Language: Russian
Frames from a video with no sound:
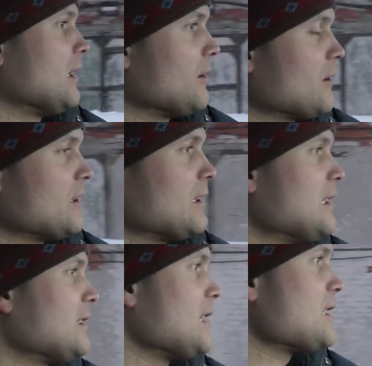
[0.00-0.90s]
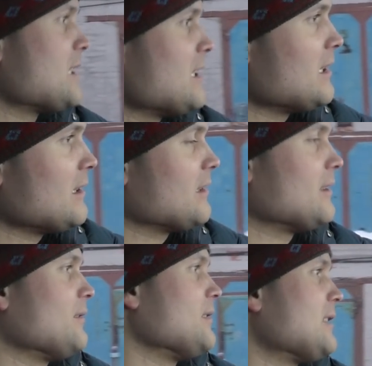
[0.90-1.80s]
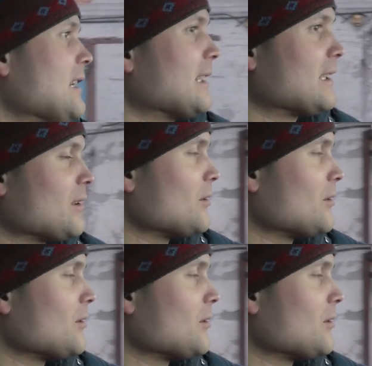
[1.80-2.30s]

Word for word: Вот этот электрический э, вентилятор,